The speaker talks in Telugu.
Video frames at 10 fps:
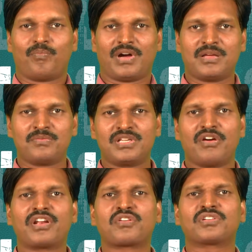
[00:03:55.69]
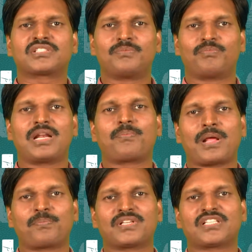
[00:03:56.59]
మనము ఎవరి కోసం మన
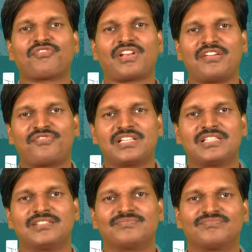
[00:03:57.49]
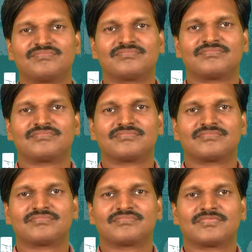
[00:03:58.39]
పర్పస్ ఆఫ్ లైఫ్ ఏంది
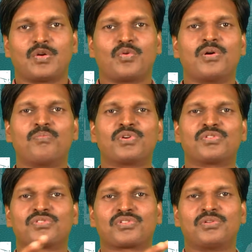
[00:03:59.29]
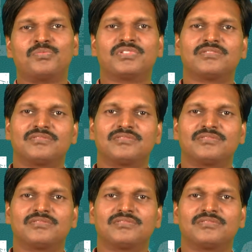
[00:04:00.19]
ఓంబు టు టూంబ్